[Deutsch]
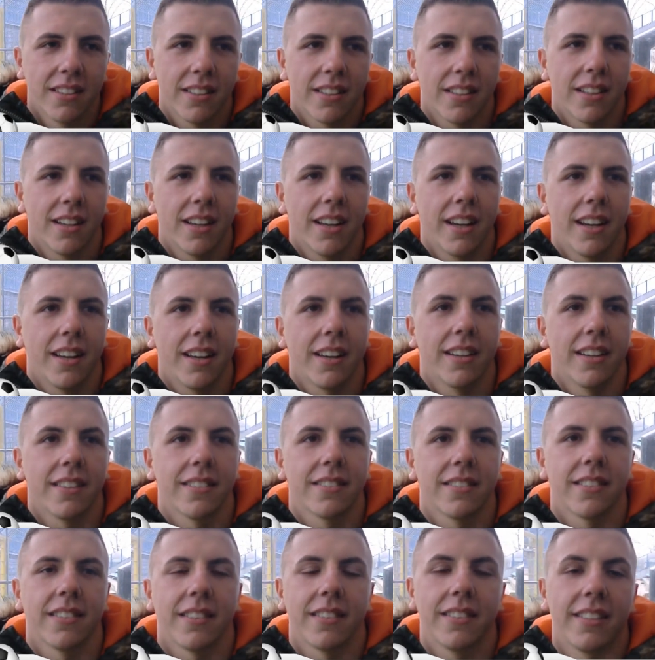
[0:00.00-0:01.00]
Der
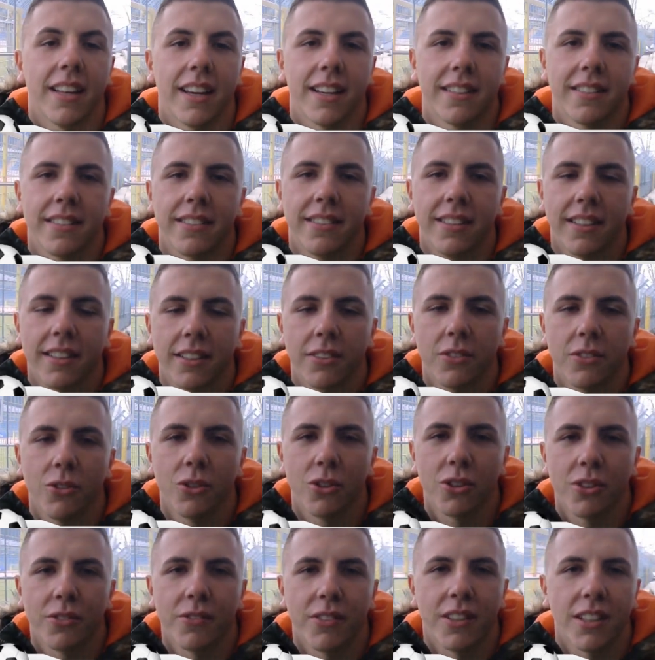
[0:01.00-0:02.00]
erst, die erste
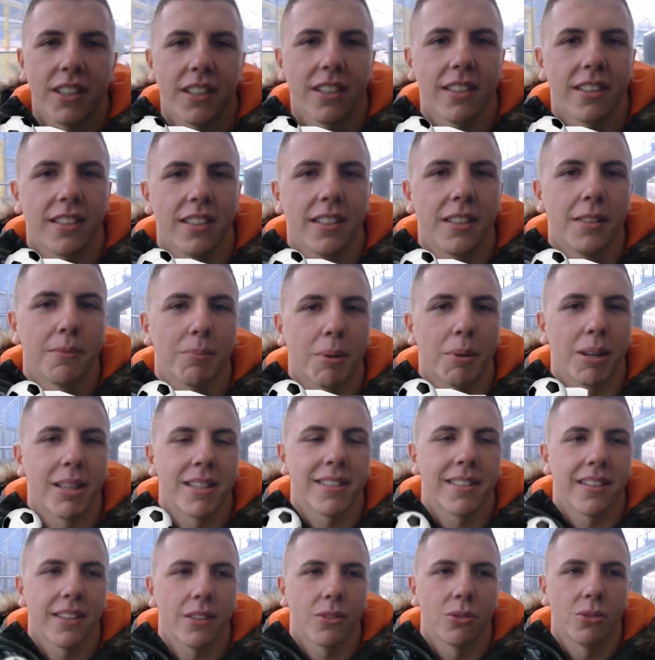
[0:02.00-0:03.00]
Diagnose war
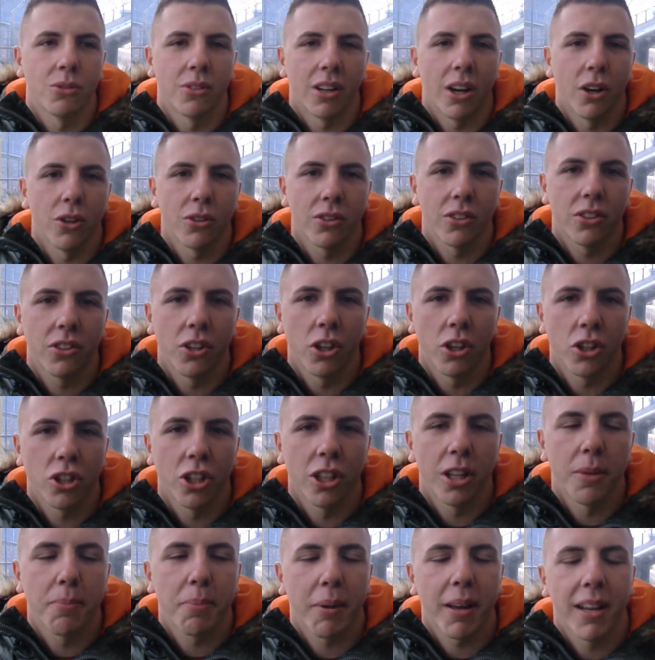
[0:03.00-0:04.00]
Innenbandzerrung und
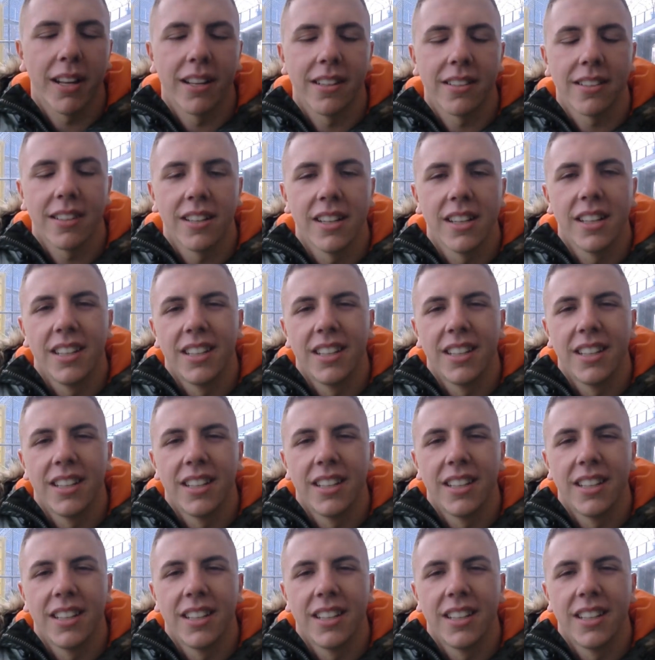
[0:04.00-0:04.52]
Außenknöchel geprellt.